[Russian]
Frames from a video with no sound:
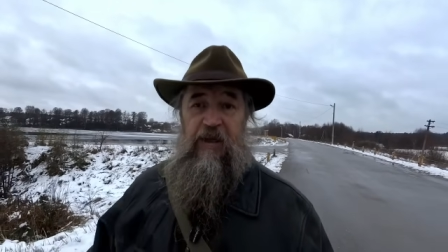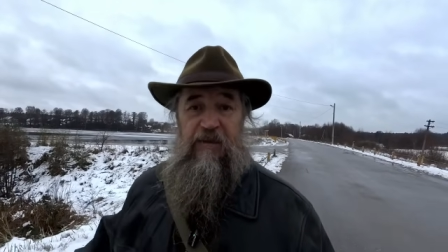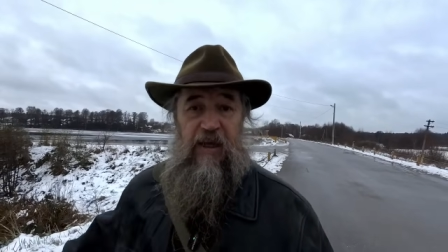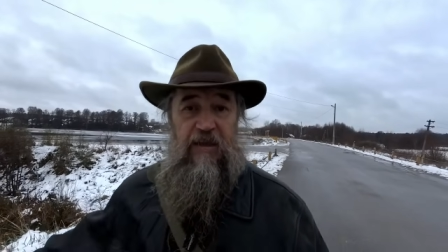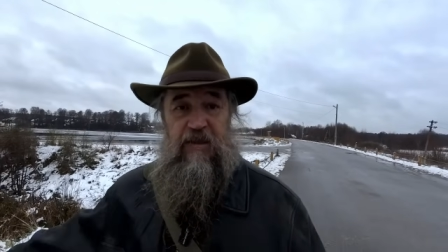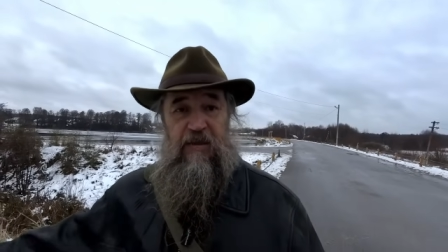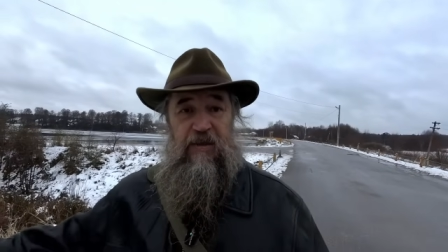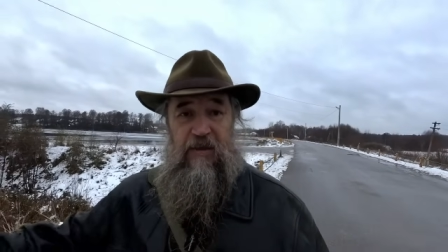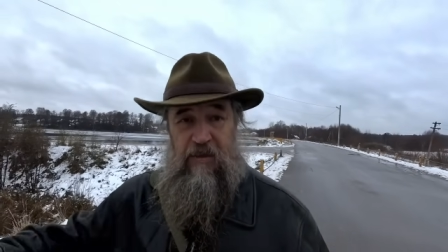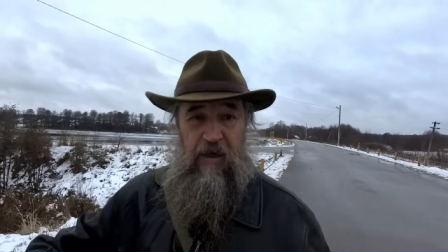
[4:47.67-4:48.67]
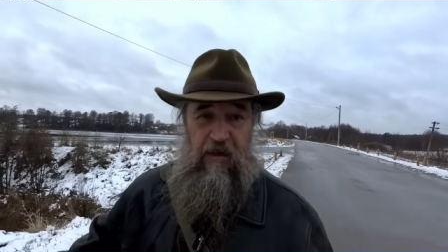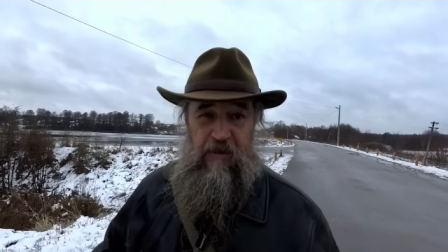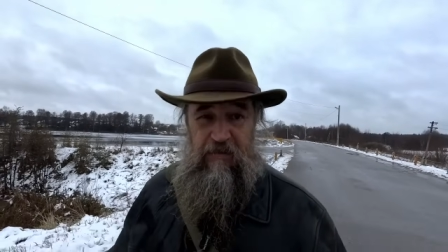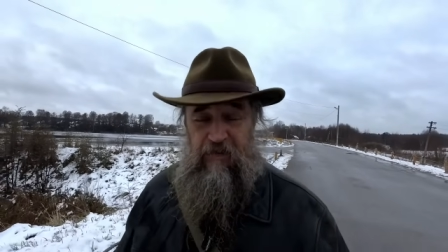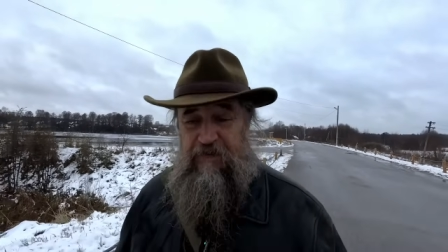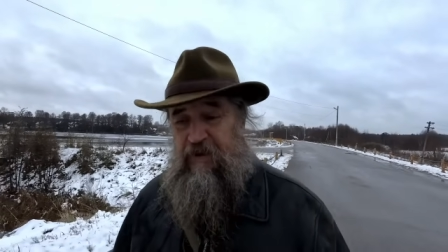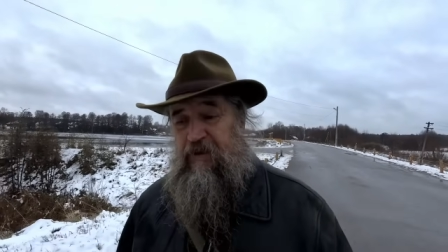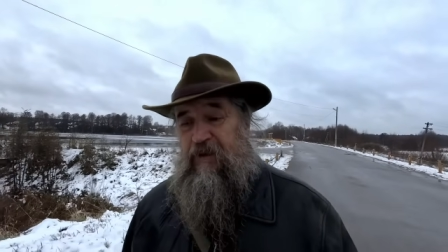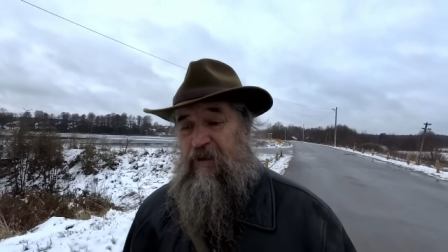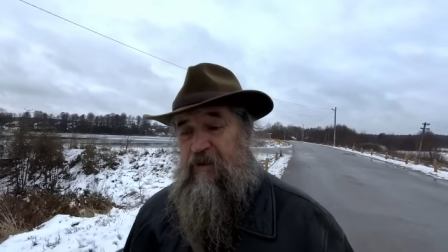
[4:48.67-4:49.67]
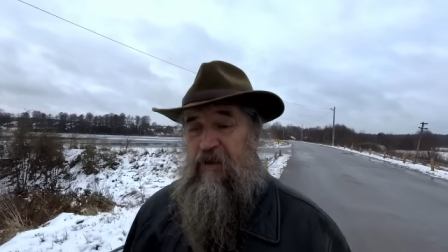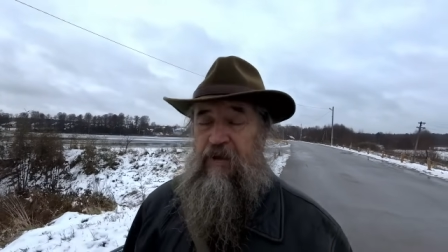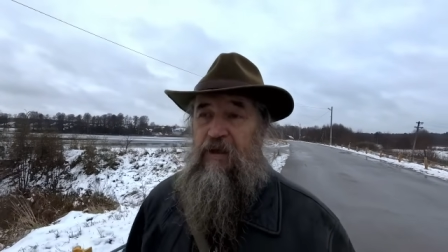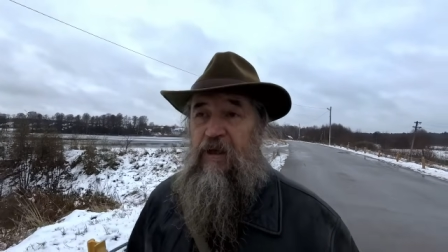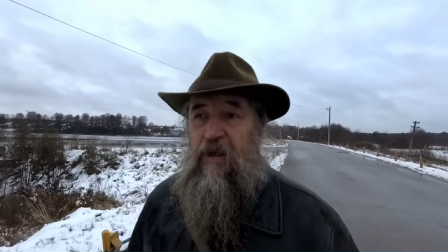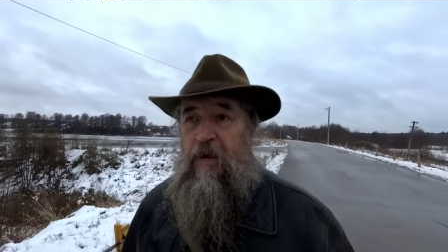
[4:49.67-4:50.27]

на танцах, как во всех городах,